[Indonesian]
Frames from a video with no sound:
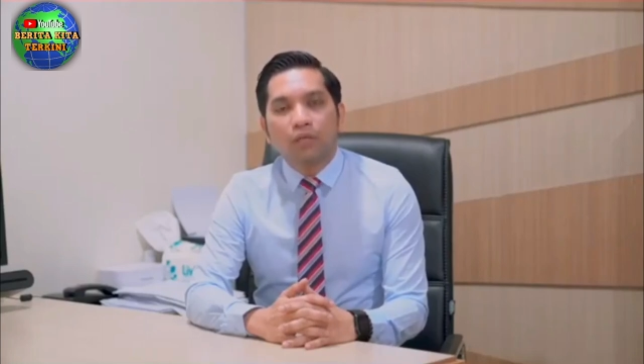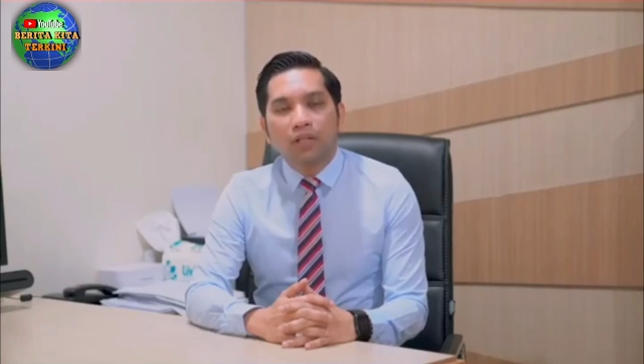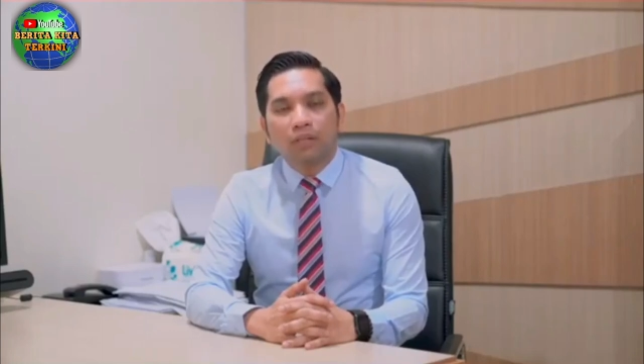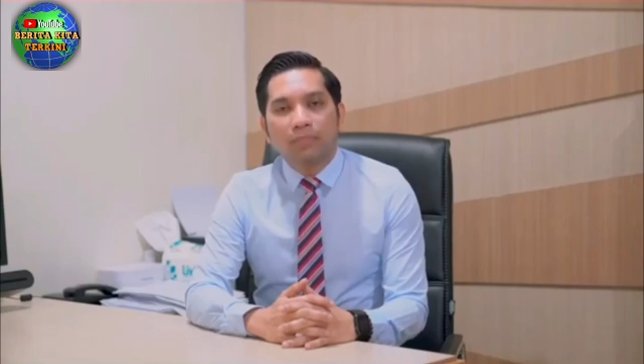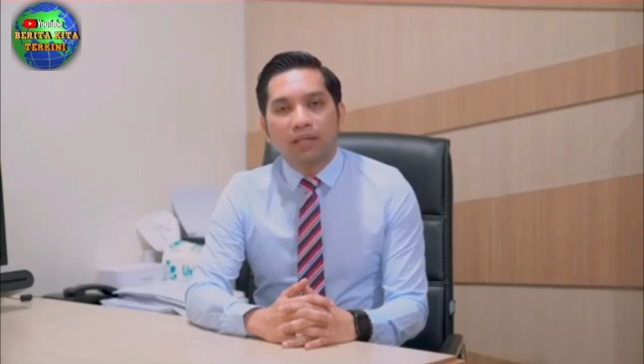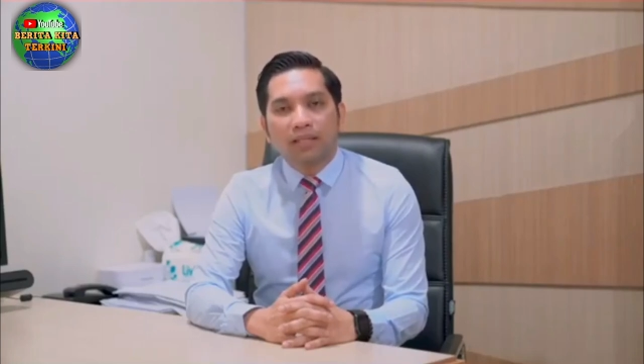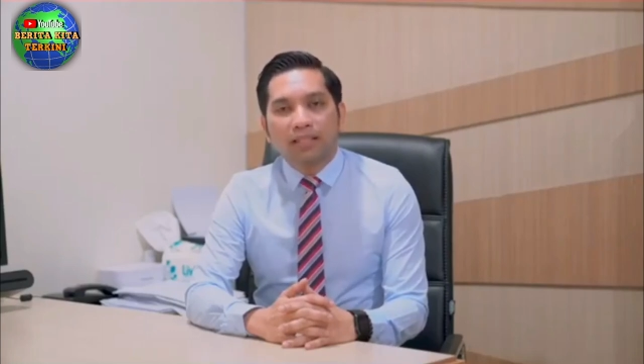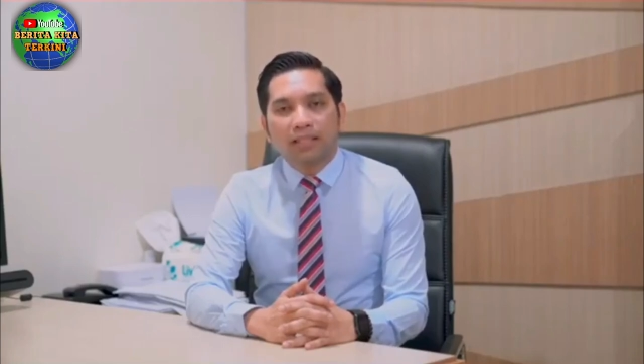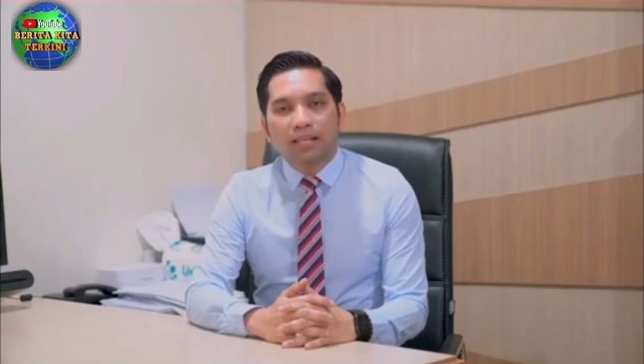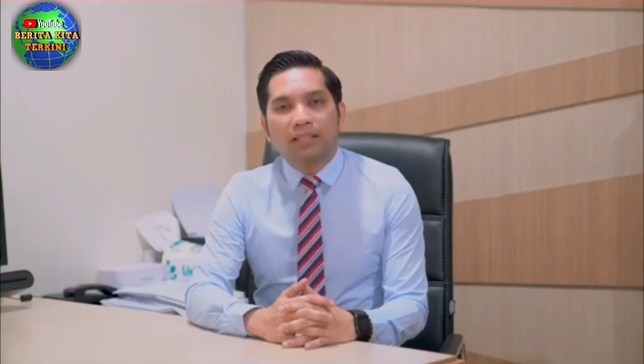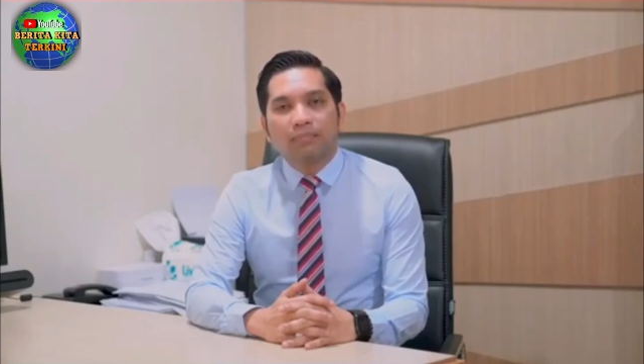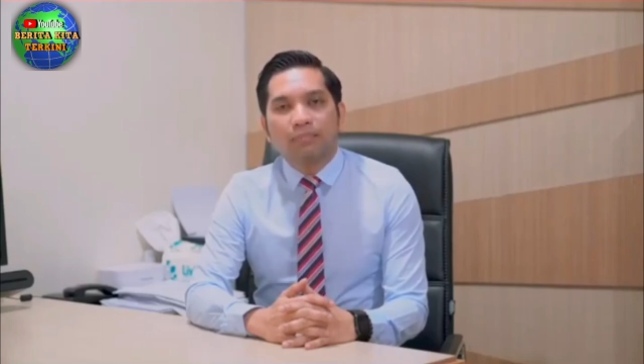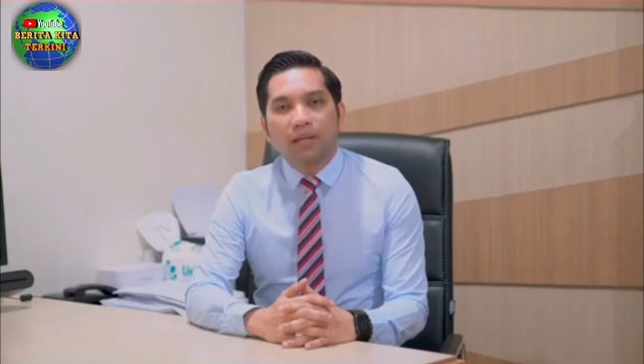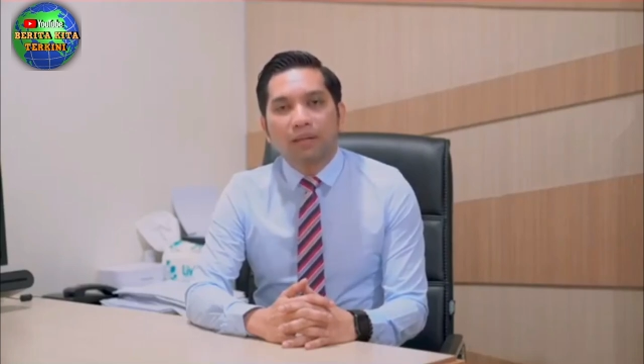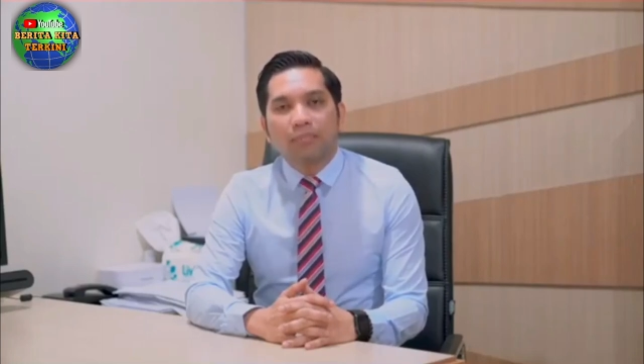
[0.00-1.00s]

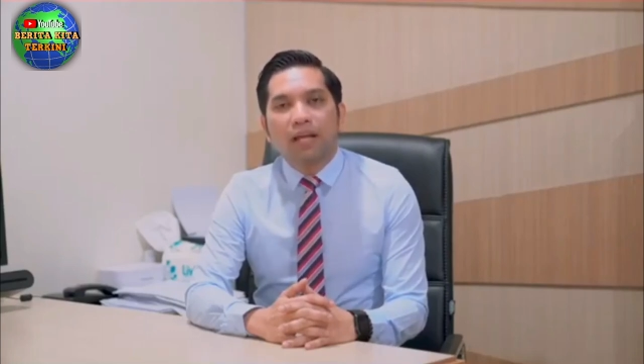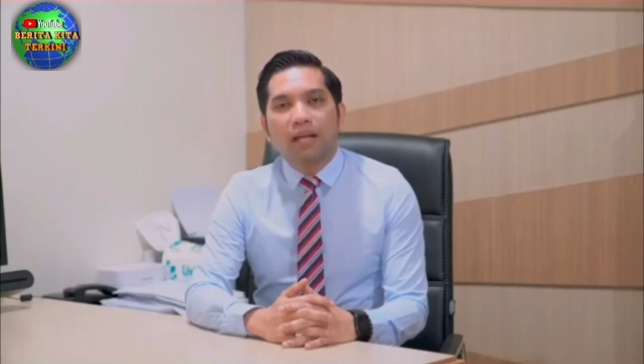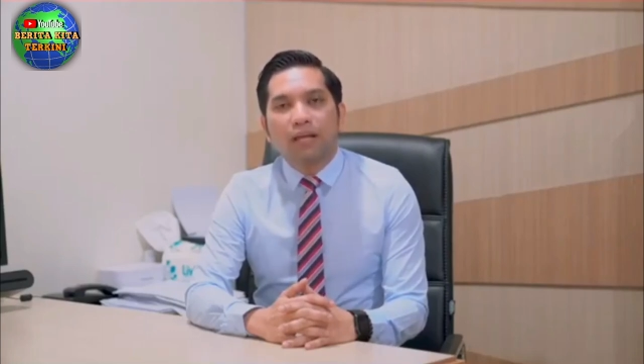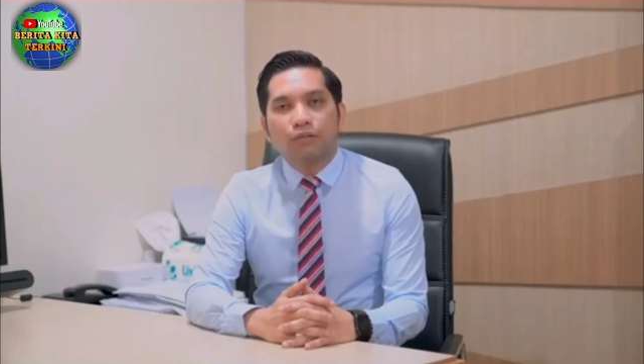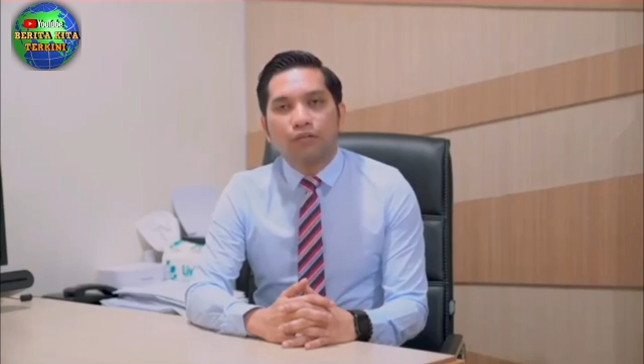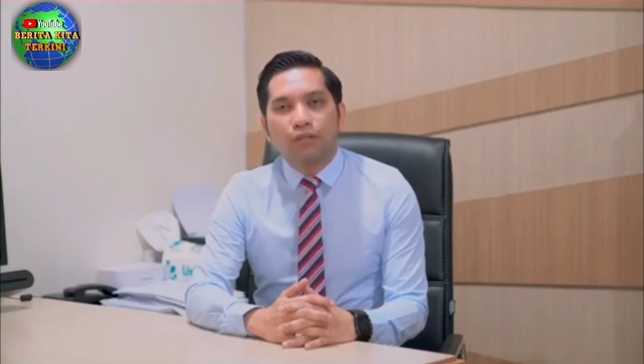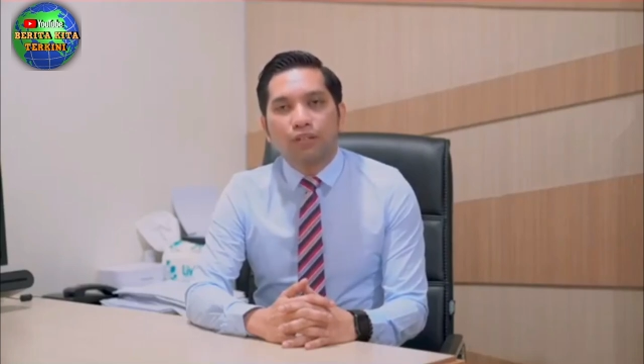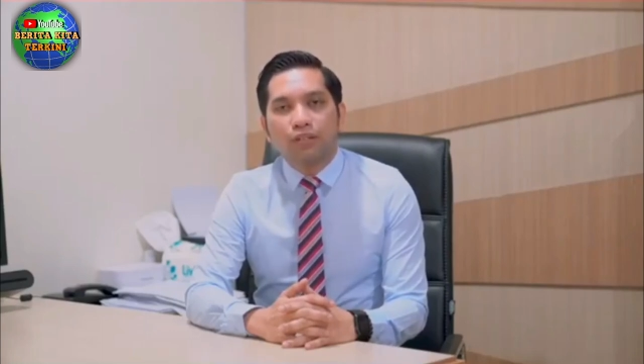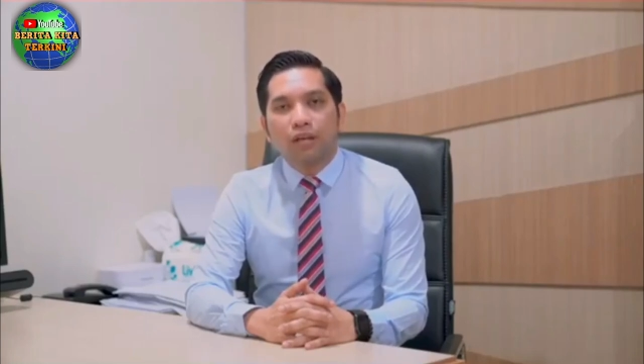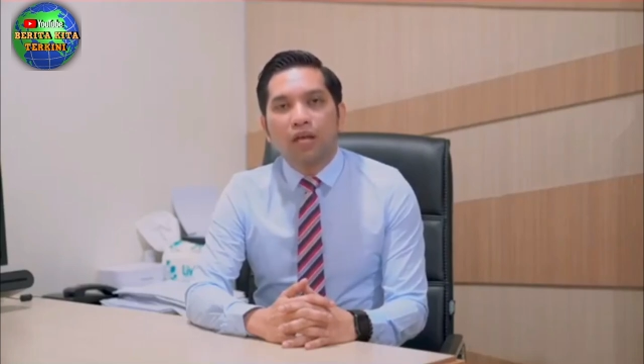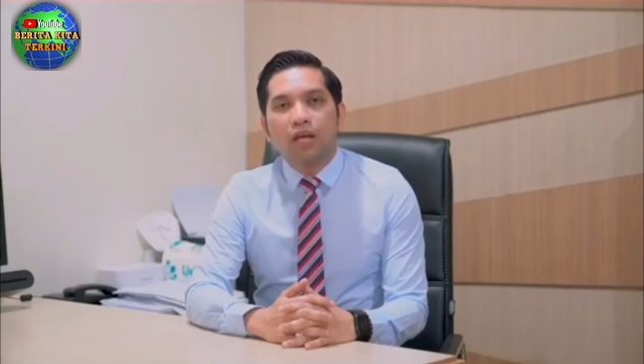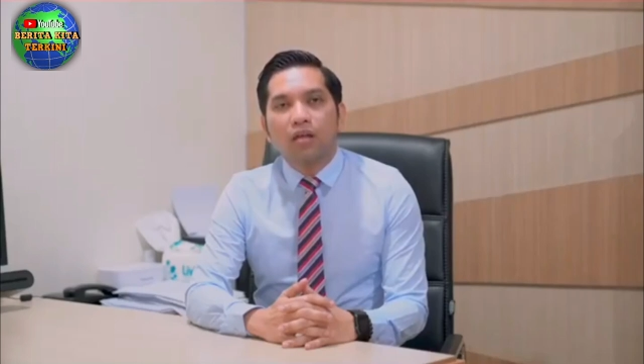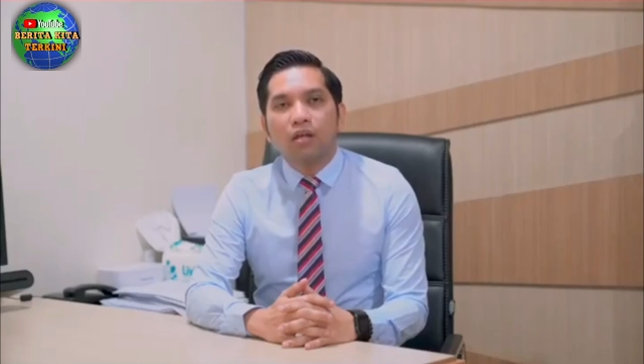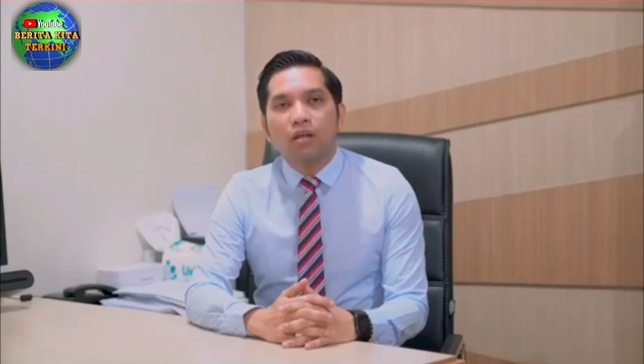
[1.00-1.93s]
Universitas Prima Indonesia